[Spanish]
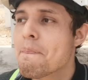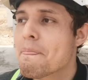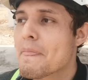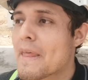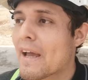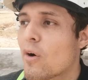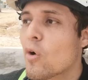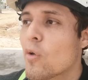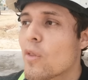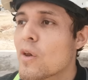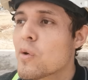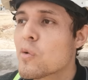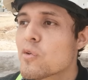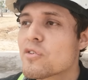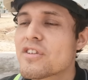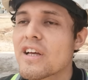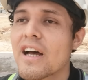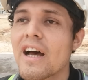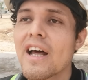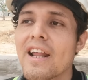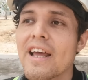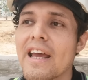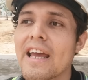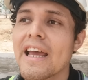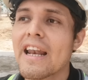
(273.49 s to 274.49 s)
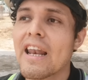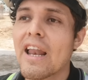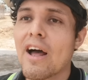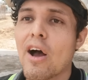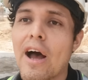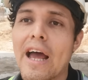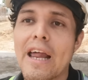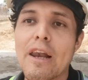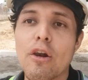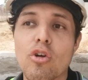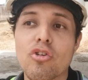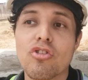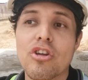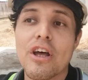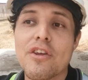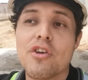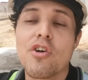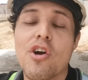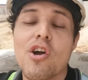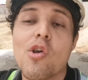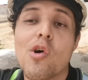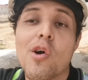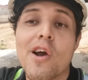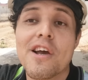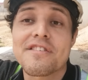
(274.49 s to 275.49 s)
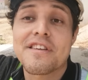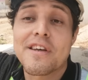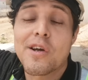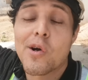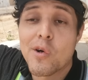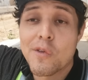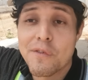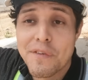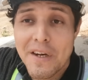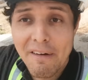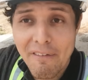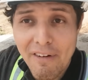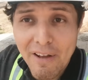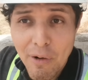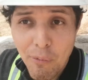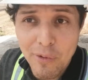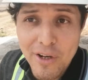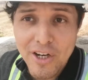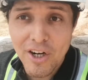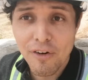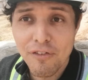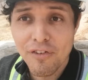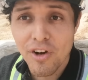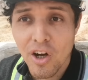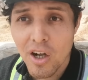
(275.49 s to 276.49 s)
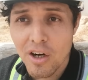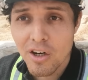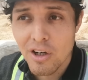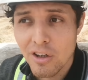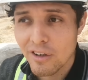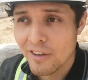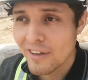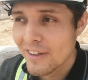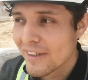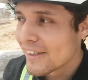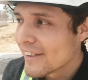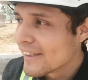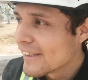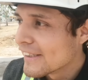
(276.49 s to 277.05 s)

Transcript: dejó de luchar en, los años en los que se encontraba en Ring of Honor.